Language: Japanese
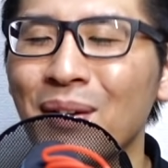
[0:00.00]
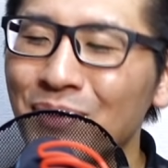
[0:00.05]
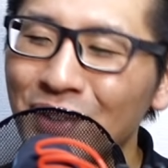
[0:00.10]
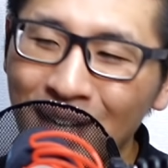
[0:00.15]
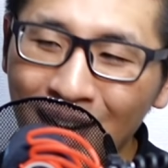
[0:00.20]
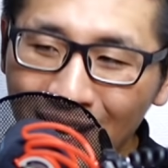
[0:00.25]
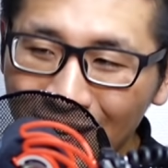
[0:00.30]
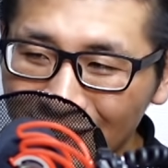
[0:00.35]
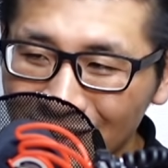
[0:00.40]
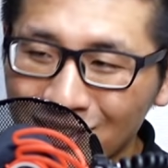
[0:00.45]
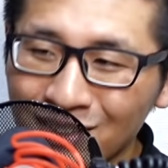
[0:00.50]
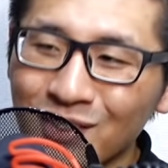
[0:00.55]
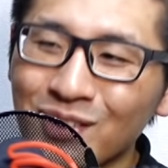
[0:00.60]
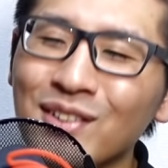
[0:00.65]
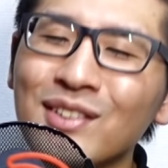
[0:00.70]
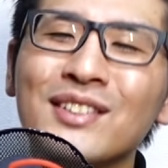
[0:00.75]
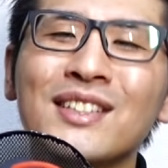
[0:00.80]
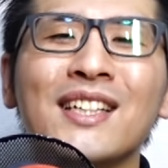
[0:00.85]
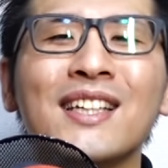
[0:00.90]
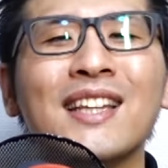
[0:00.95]
ミラーレスの
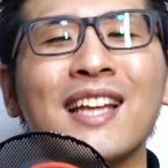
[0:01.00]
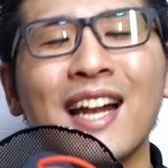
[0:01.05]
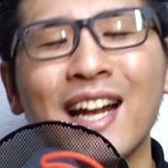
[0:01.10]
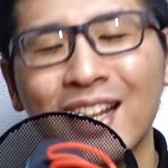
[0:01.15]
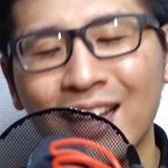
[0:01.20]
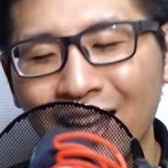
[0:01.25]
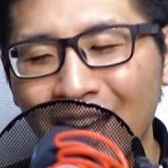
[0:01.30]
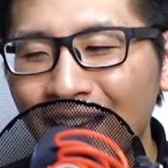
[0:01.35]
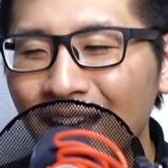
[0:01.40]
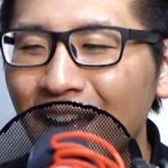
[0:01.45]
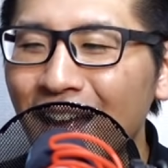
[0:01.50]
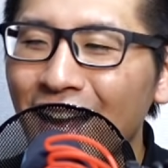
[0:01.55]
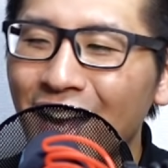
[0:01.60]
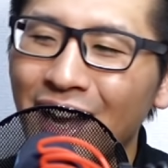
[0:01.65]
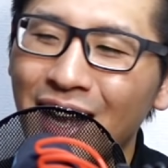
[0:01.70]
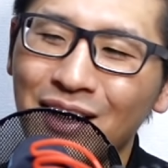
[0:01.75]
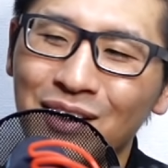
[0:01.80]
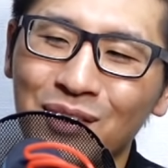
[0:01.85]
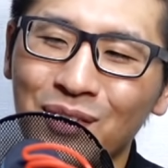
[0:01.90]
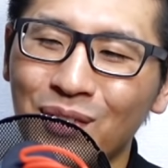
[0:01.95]
方に行ったらね
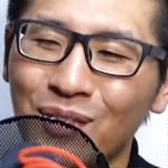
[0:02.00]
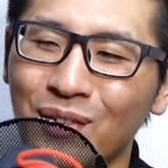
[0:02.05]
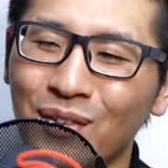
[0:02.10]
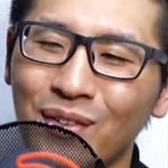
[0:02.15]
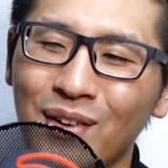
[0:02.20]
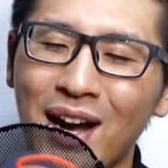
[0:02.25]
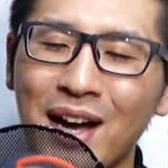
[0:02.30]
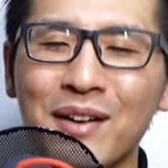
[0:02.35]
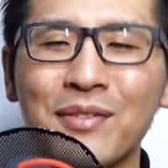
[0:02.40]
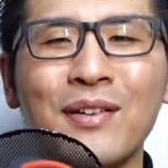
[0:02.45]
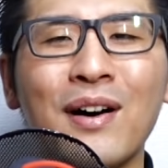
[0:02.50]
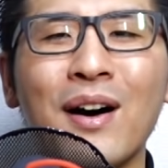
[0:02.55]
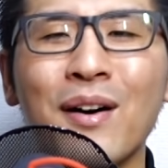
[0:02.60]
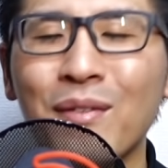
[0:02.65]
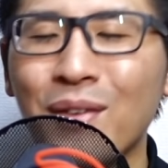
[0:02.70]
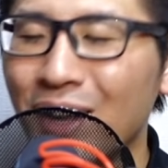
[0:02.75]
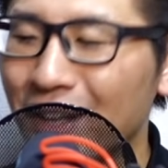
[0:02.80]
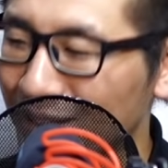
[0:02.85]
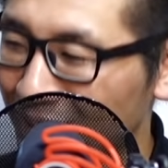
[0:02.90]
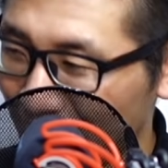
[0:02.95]

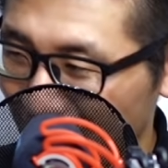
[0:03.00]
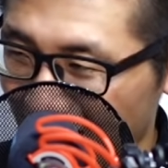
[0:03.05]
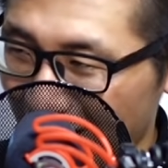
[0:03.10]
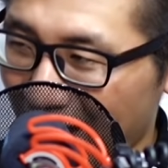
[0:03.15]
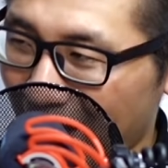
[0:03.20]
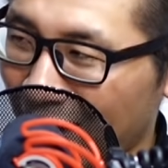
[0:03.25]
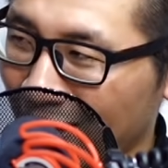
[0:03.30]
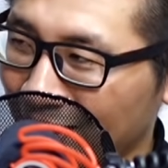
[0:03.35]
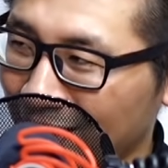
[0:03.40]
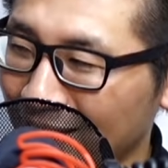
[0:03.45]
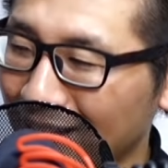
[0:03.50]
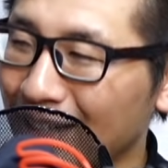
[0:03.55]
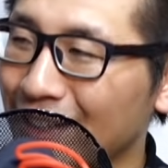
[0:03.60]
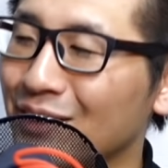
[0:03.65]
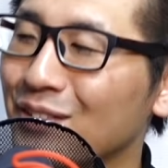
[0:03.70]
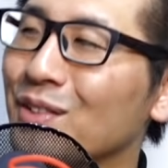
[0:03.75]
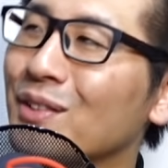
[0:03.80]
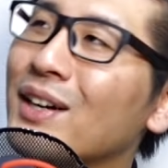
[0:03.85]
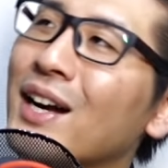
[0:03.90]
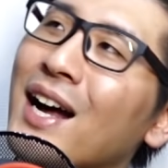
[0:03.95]
α1 であった
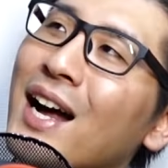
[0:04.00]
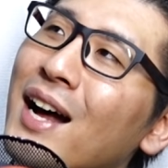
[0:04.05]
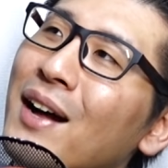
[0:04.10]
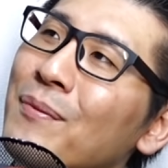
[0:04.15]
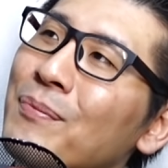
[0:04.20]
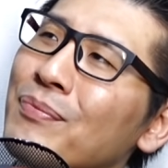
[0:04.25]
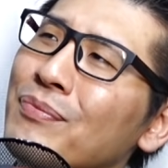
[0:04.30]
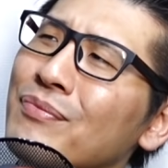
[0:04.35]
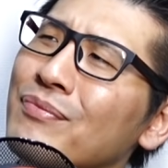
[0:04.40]
りとか、